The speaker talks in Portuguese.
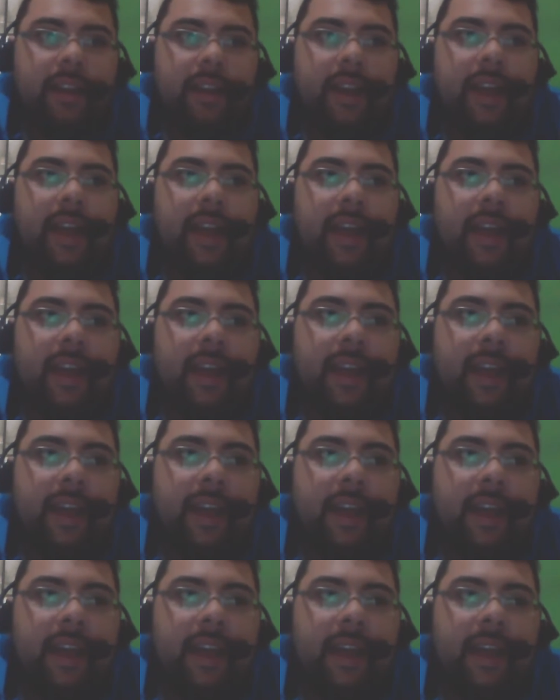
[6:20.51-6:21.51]

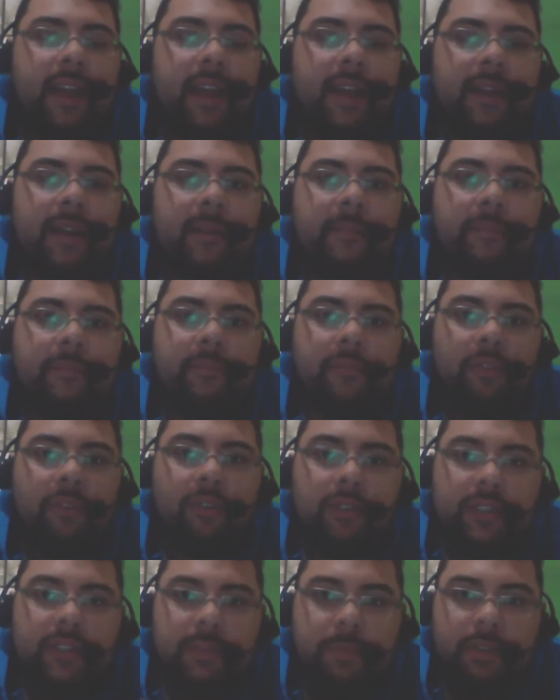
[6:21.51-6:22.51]
É...
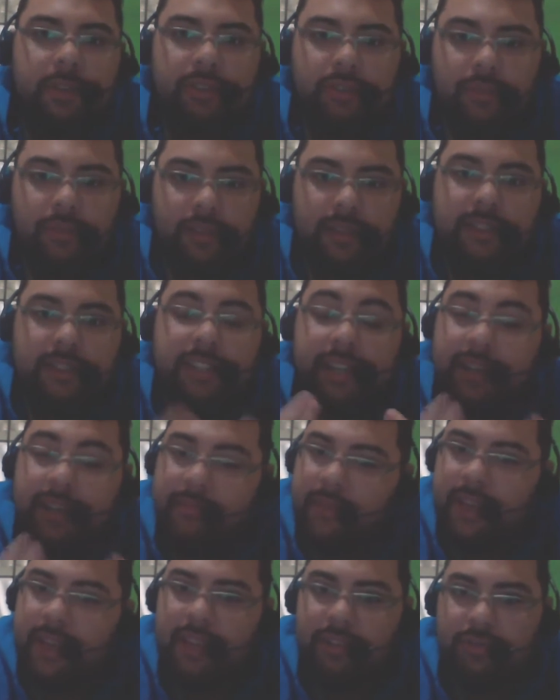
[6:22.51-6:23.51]
Quando as pessoas.
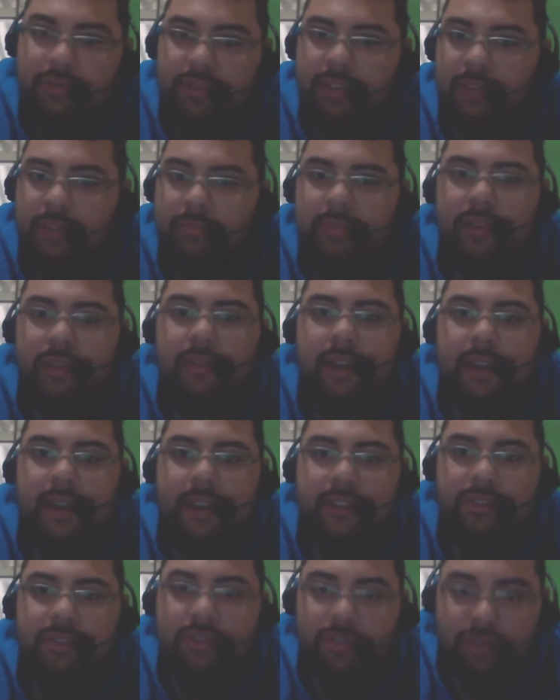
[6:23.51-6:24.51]
Antigamente o sebo não
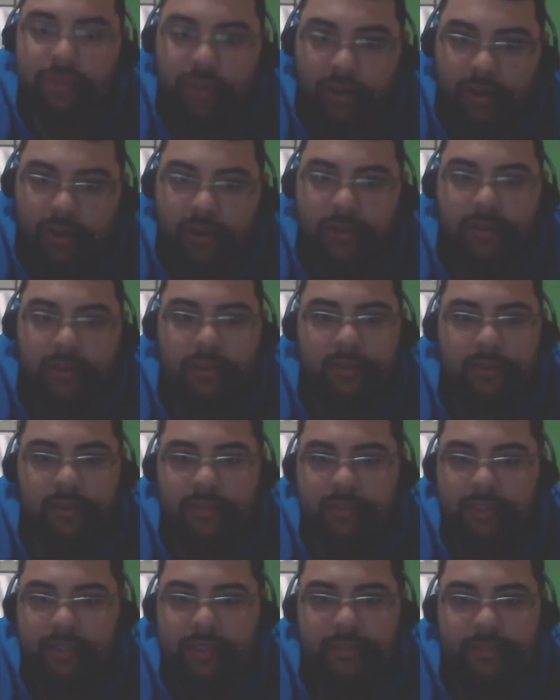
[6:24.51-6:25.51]
era só
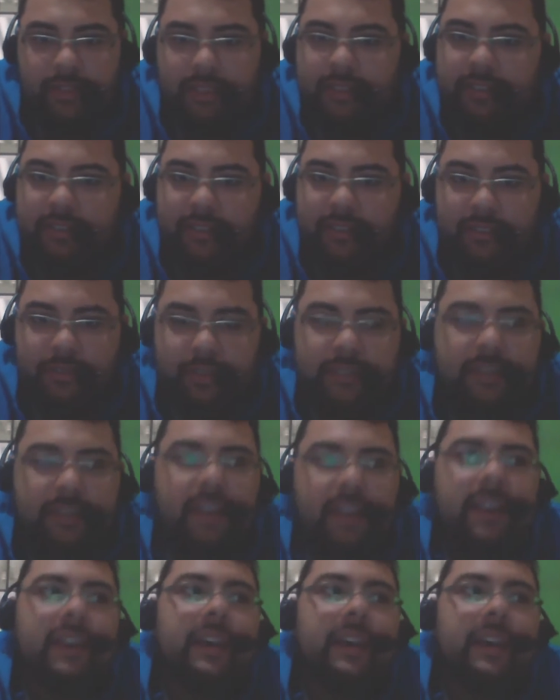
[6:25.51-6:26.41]
de DVDs, essas coisas.